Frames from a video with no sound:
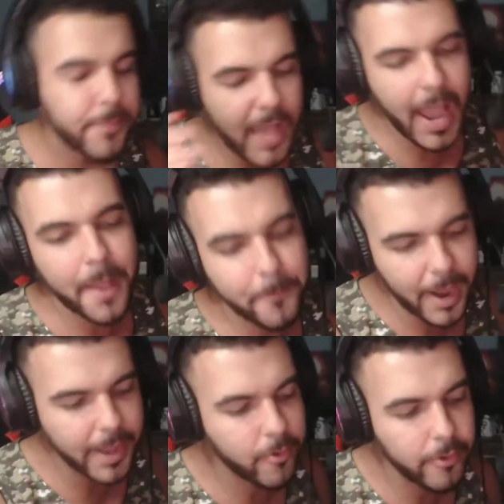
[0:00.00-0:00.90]
Ai,
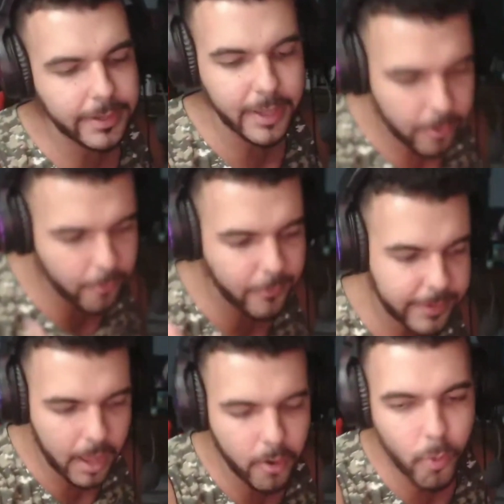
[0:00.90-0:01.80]
pai, eu não quero, não
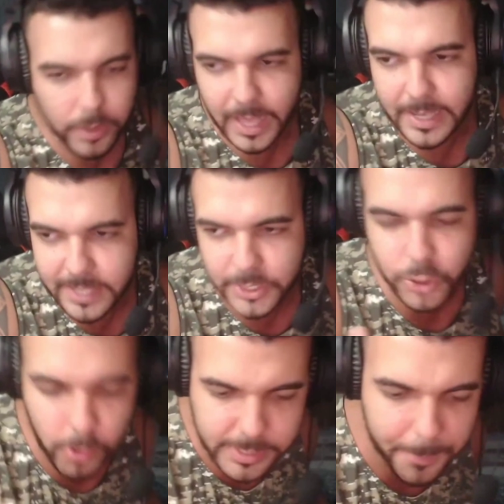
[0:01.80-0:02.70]
quero contar essas
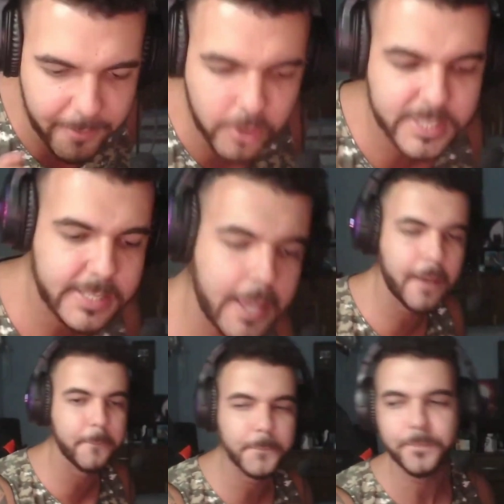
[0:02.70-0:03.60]
coisas pra você.
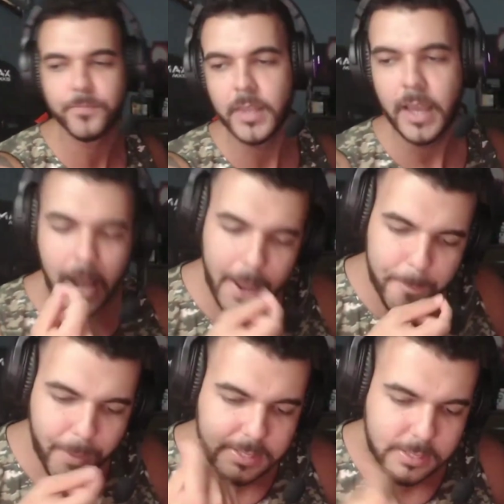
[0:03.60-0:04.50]
Aí
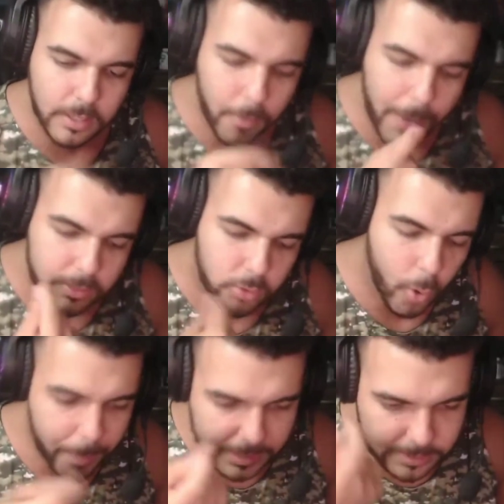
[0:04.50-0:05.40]
passando batom,
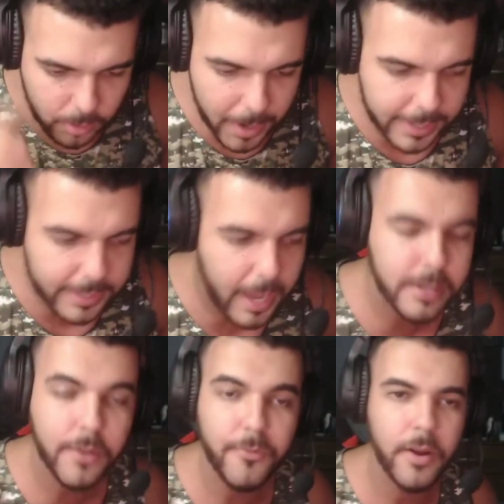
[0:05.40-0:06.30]
passando
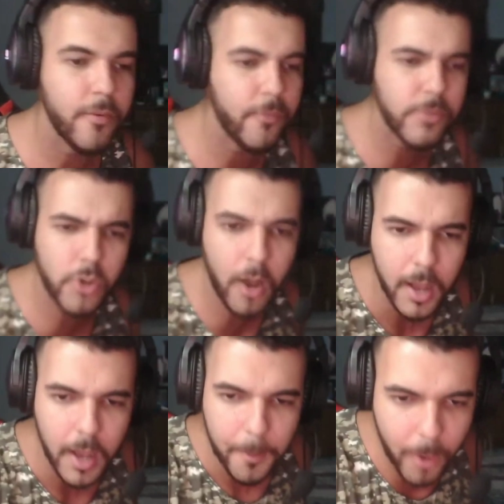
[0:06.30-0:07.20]
maquiagem. Eh, João,
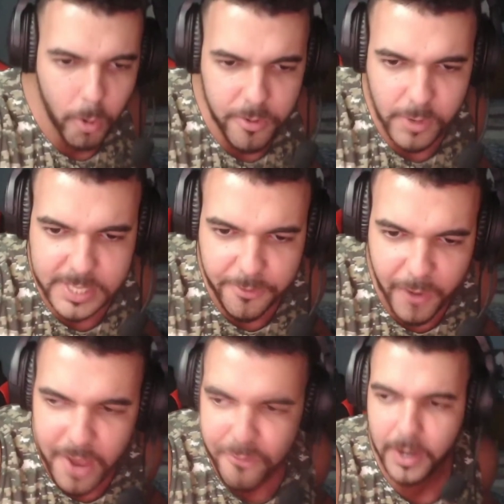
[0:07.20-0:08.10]
pra onde você
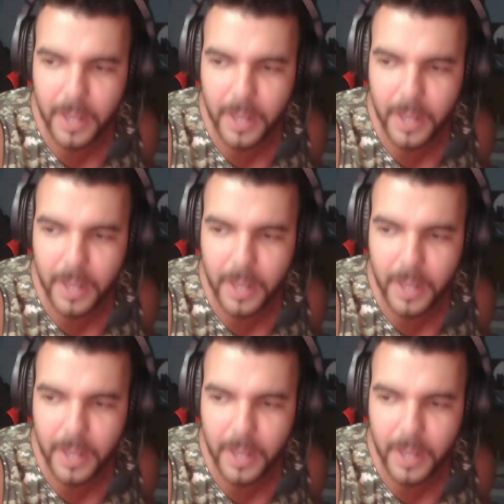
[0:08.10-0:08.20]
vai, filha?